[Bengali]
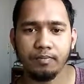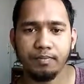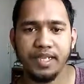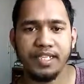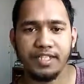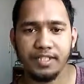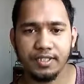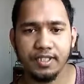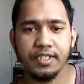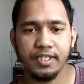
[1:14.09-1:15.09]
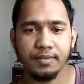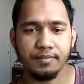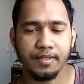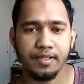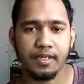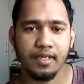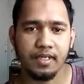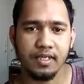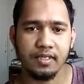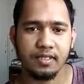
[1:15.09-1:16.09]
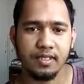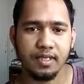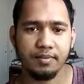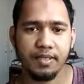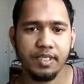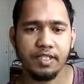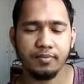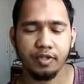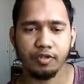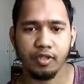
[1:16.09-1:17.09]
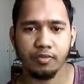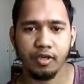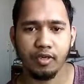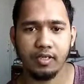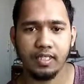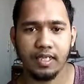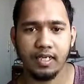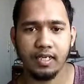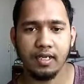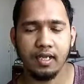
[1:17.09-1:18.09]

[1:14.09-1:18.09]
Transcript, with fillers: ব্রিটিশ সিস্টেম ঠিক আছে যেটাকে ব্রিটিশ পদ্ধতি বলা হয় যেখানে